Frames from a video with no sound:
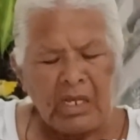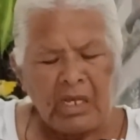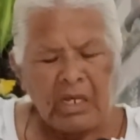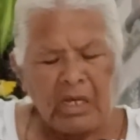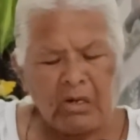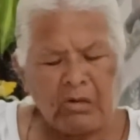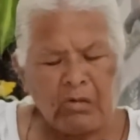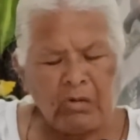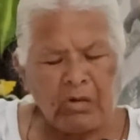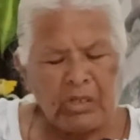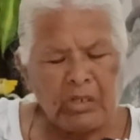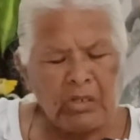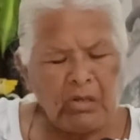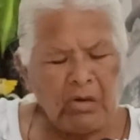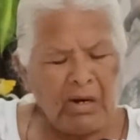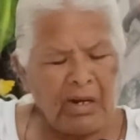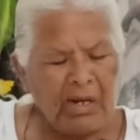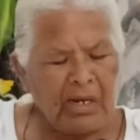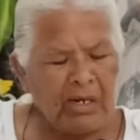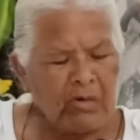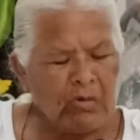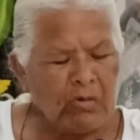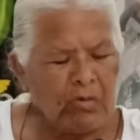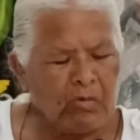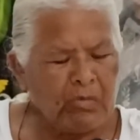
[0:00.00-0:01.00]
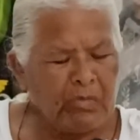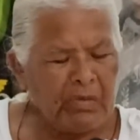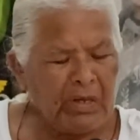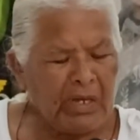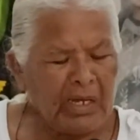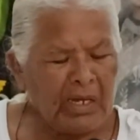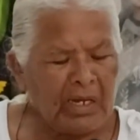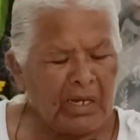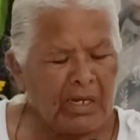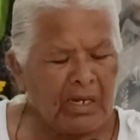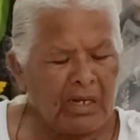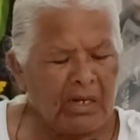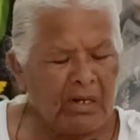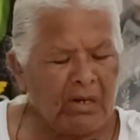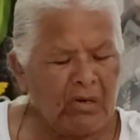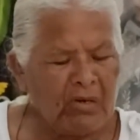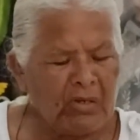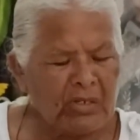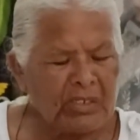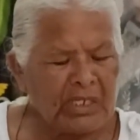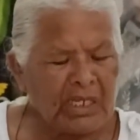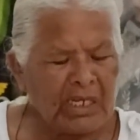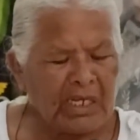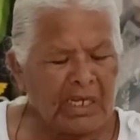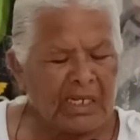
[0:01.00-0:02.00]
y cuando la nube
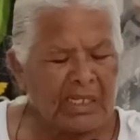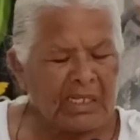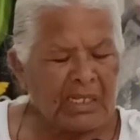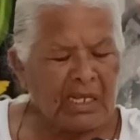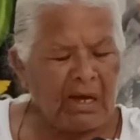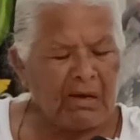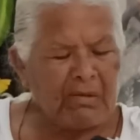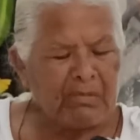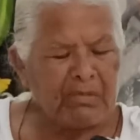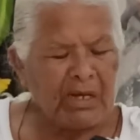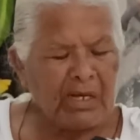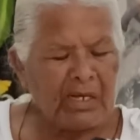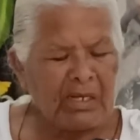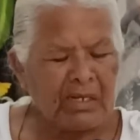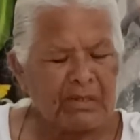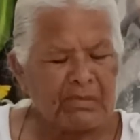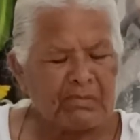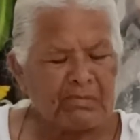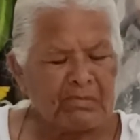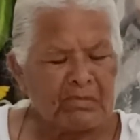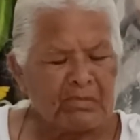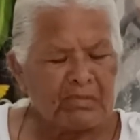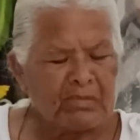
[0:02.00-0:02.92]
no se quitaba,